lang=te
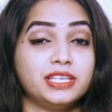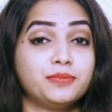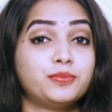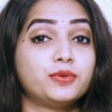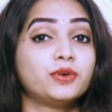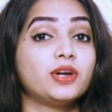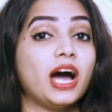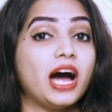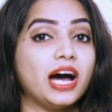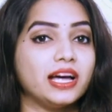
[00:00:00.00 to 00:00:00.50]

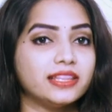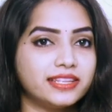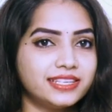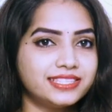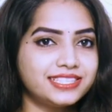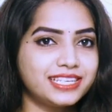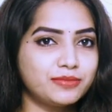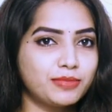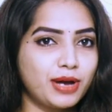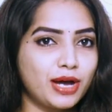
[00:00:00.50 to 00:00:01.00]
ఇప్పుడు అదే
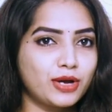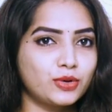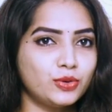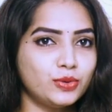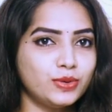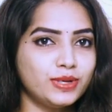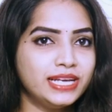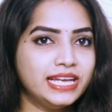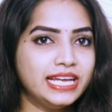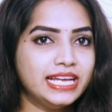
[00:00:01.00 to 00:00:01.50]
సినిమాకు
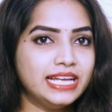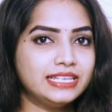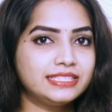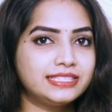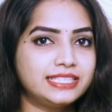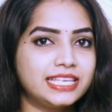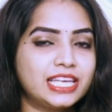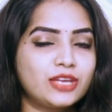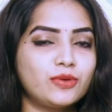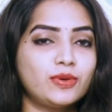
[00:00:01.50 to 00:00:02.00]

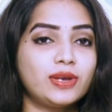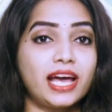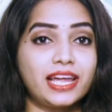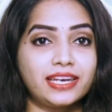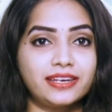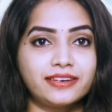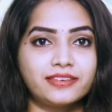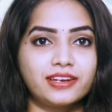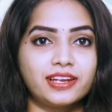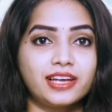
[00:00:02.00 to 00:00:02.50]
సీక్వెల్
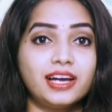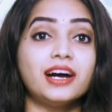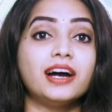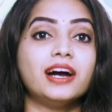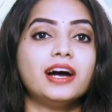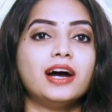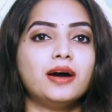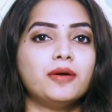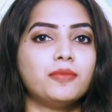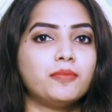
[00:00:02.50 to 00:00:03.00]
అన్నట్లుగా
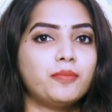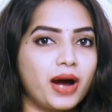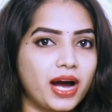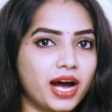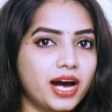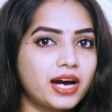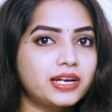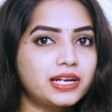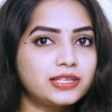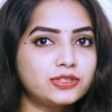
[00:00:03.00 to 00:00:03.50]

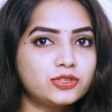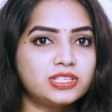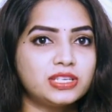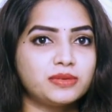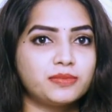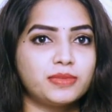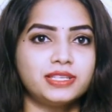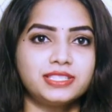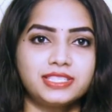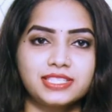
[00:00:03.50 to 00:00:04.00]
బంగారాజు
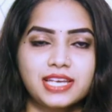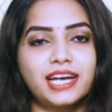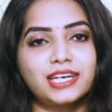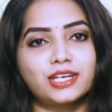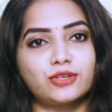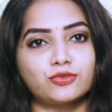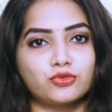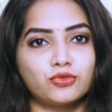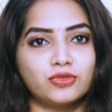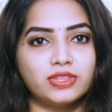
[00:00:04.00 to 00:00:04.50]
సినిమా
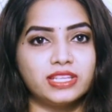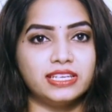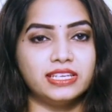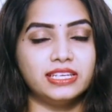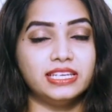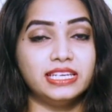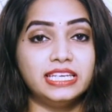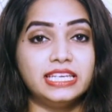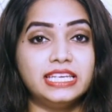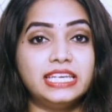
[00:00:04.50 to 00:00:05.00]
స్టార్ట్ అవుతుంది
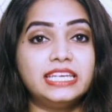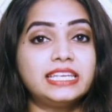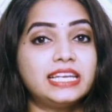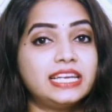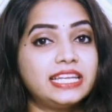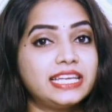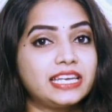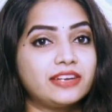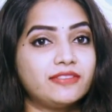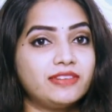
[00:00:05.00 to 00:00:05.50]
ఈ
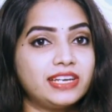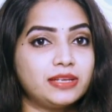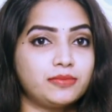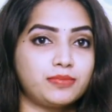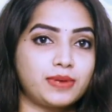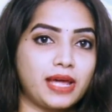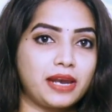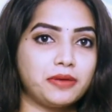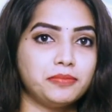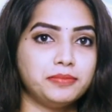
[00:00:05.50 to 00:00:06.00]
నెల ఇరవైన
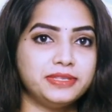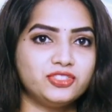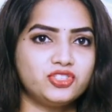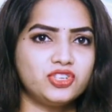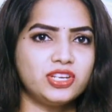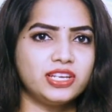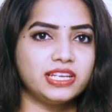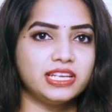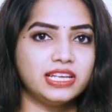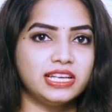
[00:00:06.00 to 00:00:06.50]

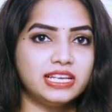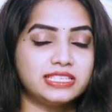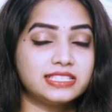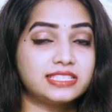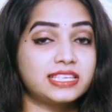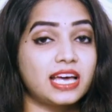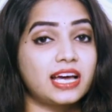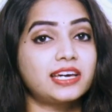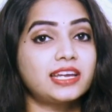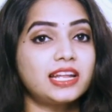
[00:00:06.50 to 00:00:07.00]
ప్రారంభించి
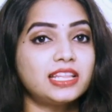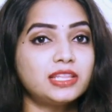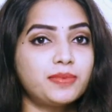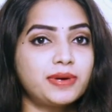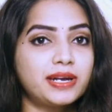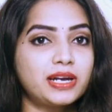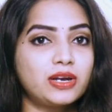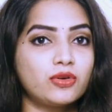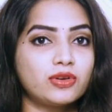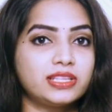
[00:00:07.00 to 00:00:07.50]
సంక్రాంతి
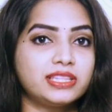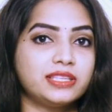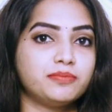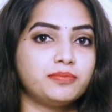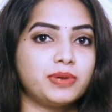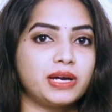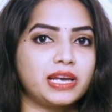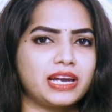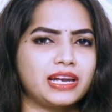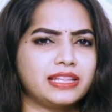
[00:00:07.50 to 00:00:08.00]
బరిలోకి
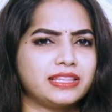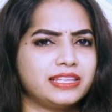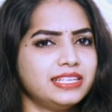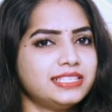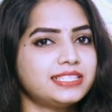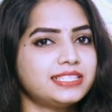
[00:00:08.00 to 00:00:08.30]
దింపాలన్నది